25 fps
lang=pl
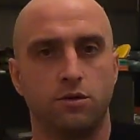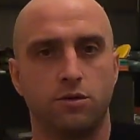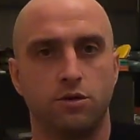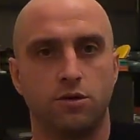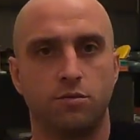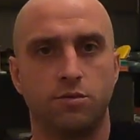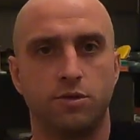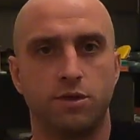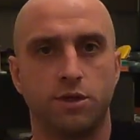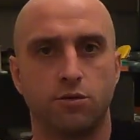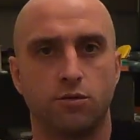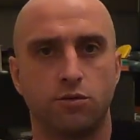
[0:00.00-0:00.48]

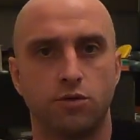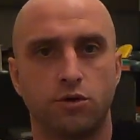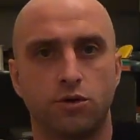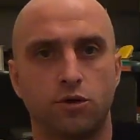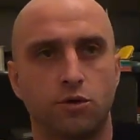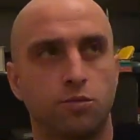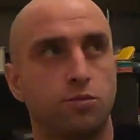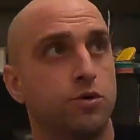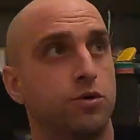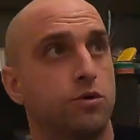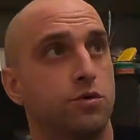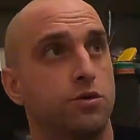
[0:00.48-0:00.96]
żeby
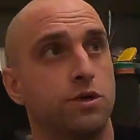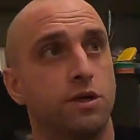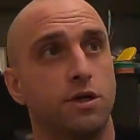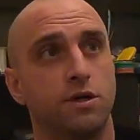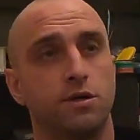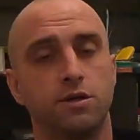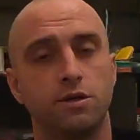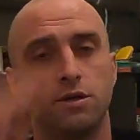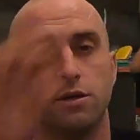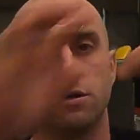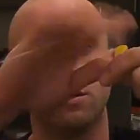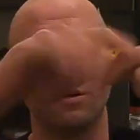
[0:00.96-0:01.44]
założyć
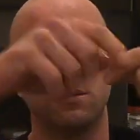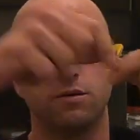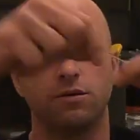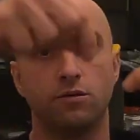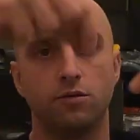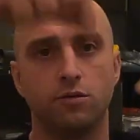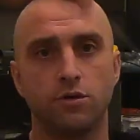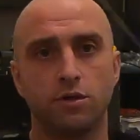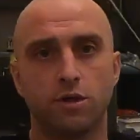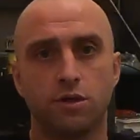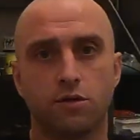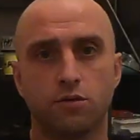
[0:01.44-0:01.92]
obciążenie,
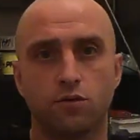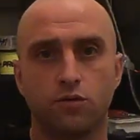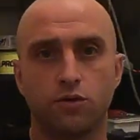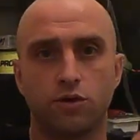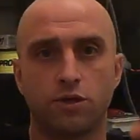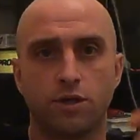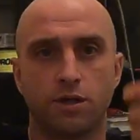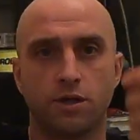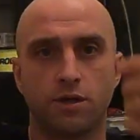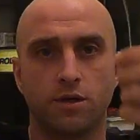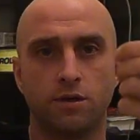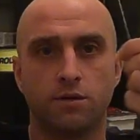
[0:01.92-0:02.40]
no i na
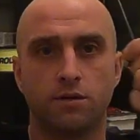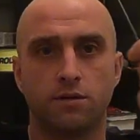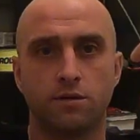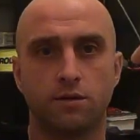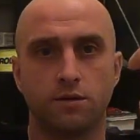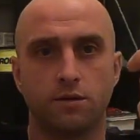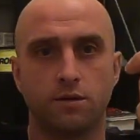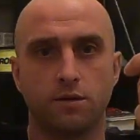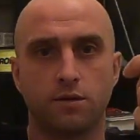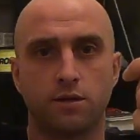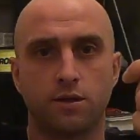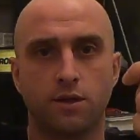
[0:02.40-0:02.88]
górze
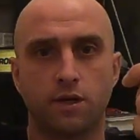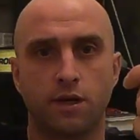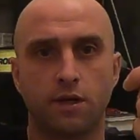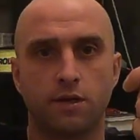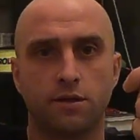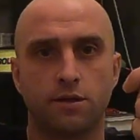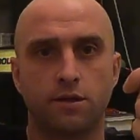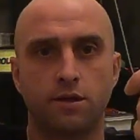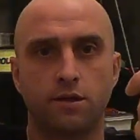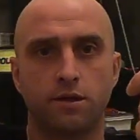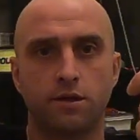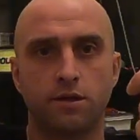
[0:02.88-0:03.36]
y,
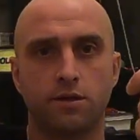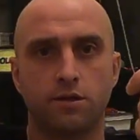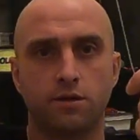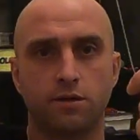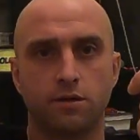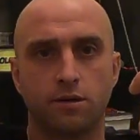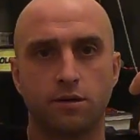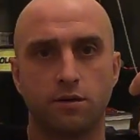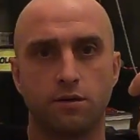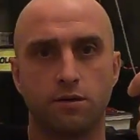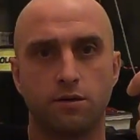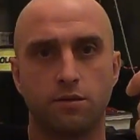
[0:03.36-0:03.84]

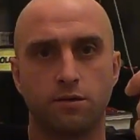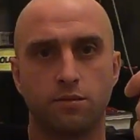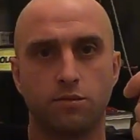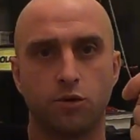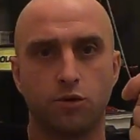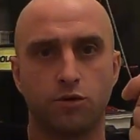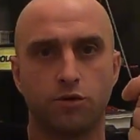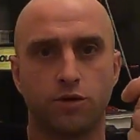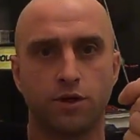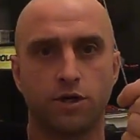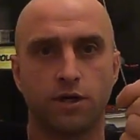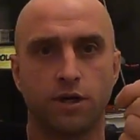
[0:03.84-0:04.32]
krętlik y,
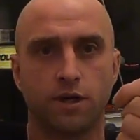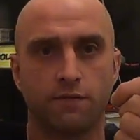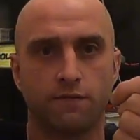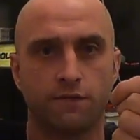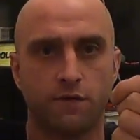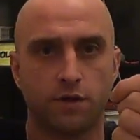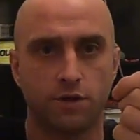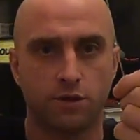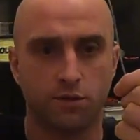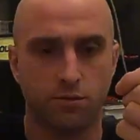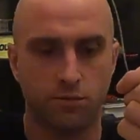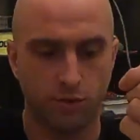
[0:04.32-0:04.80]
bądź
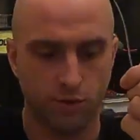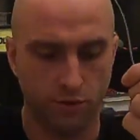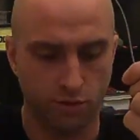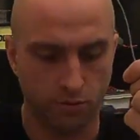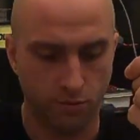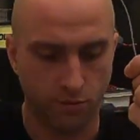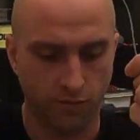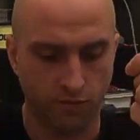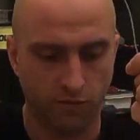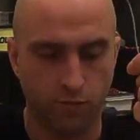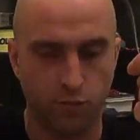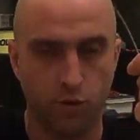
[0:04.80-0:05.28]
agrawka, żeby
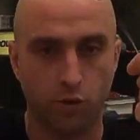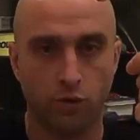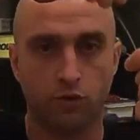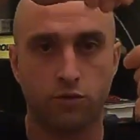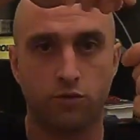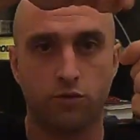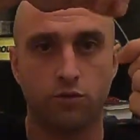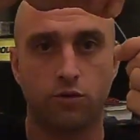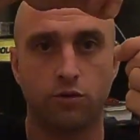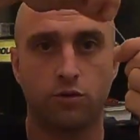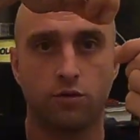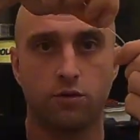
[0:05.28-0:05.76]
sobie
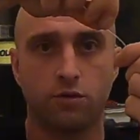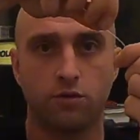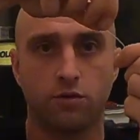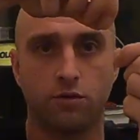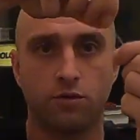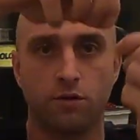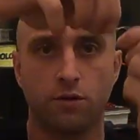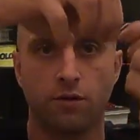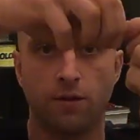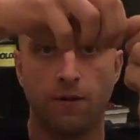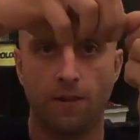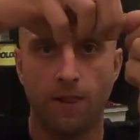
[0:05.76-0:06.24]
wpiąć
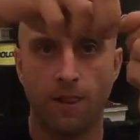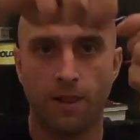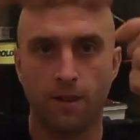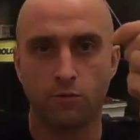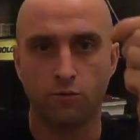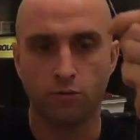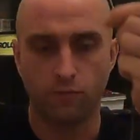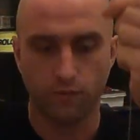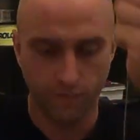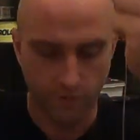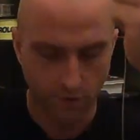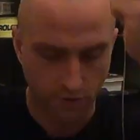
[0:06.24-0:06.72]
do
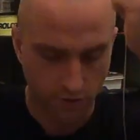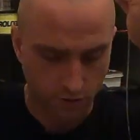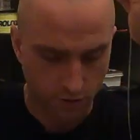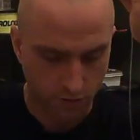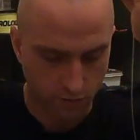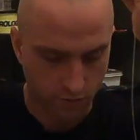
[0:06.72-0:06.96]
głównej